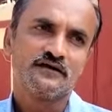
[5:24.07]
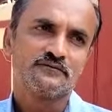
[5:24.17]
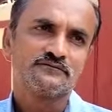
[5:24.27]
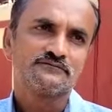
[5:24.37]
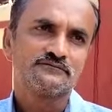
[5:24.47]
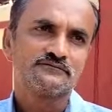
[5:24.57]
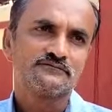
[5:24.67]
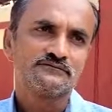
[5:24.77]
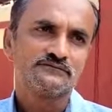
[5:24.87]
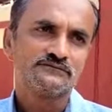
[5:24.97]
এবং
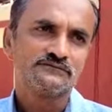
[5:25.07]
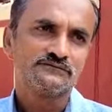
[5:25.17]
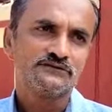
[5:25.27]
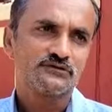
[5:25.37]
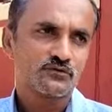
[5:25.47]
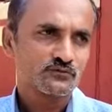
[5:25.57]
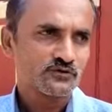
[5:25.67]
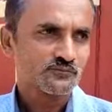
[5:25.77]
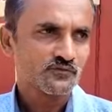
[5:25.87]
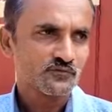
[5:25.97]
এই
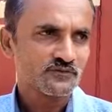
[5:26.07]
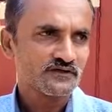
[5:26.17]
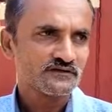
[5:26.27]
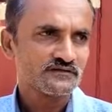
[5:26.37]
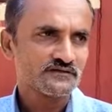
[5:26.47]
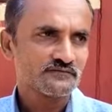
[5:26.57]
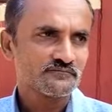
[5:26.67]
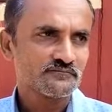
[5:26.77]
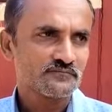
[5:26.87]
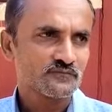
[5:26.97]
ঘটনার পরিপ্রেক্ষিতে
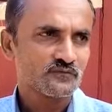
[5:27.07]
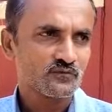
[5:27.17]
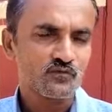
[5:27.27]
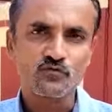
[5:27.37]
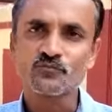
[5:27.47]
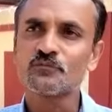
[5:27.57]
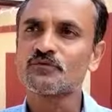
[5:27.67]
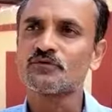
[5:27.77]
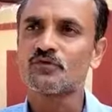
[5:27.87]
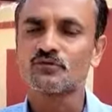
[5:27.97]
কোনো
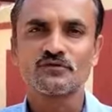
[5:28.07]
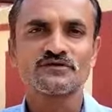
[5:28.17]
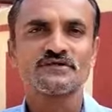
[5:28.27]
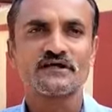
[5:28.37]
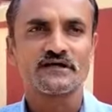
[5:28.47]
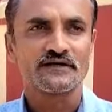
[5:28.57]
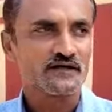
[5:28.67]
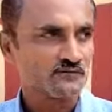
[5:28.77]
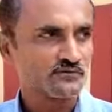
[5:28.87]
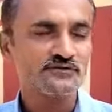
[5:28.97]
অনভিপ্রত ঘটনা যাতে এলাকায়
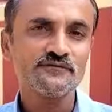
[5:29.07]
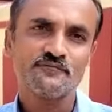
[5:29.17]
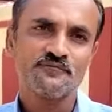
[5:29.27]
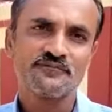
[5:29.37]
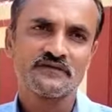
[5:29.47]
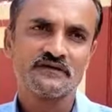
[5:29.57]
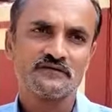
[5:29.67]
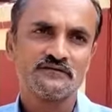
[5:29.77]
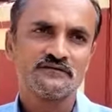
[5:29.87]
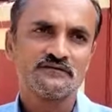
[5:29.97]
না ঘটে
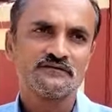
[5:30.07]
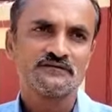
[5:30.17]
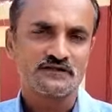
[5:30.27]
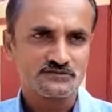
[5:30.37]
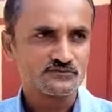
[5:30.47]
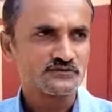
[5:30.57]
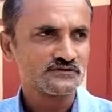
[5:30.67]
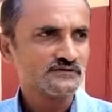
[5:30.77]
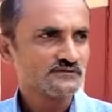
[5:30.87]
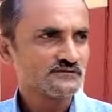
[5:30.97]
তার
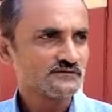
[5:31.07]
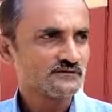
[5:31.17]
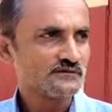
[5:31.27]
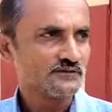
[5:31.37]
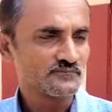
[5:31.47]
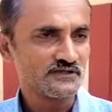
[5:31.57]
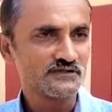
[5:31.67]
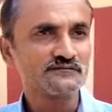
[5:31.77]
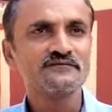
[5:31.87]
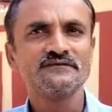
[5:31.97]
জন্যে আমরা
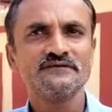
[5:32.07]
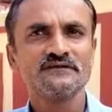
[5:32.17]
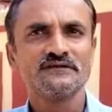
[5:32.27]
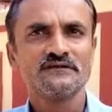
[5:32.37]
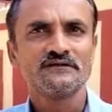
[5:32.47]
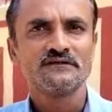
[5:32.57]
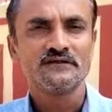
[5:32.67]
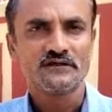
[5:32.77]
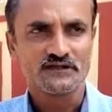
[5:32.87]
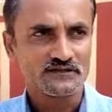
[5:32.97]

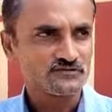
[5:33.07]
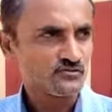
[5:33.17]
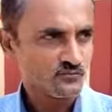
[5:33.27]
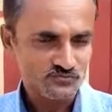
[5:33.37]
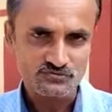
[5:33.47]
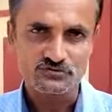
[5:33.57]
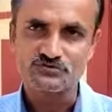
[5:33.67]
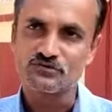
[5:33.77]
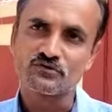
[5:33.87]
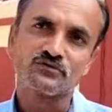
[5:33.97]
এলাকার
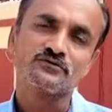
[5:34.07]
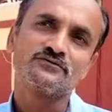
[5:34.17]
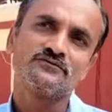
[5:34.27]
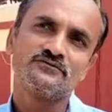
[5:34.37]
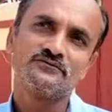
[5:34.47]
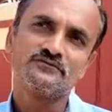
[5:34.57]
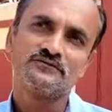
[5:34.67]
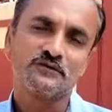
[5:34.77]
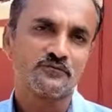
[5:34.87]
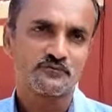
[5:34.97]
সর্বস্তরের জনগণ
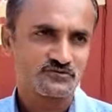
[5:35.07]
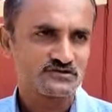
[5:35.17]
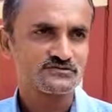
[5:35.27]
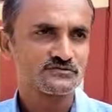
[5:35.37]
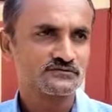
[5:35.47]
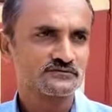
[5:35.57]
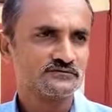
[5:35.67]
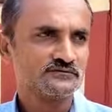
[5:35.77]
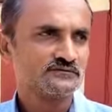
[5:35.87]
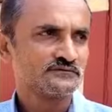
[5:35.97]
এবং
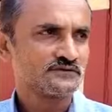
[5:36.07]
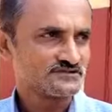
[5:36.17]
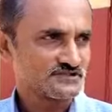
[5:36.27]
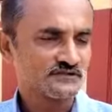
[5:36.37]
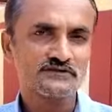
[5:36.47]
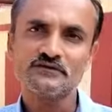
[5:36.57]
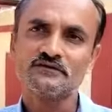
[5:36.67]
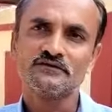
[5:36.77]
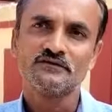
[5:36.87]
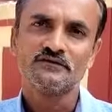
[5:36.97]
প্রশাসনকে সেখানে
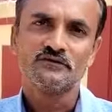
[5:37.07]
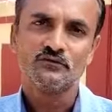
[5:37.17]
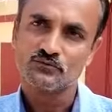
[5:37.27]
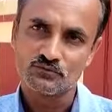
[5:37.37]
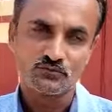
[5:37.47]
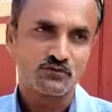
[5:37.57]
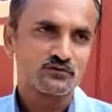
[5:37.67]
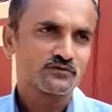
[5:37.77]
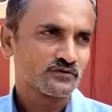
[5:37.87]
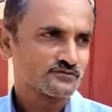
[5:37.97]
উদ্যোগ
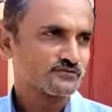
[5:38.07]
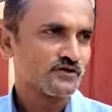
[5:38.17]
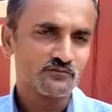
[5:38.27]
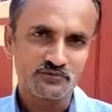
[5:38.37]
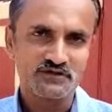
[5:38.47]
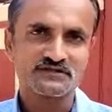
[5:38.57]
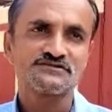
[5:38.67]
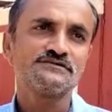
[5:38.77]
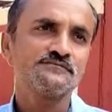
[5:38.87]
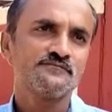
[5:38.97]
গ্রহণ করার জন্য আহ্বান
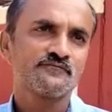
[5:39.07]
রাখছি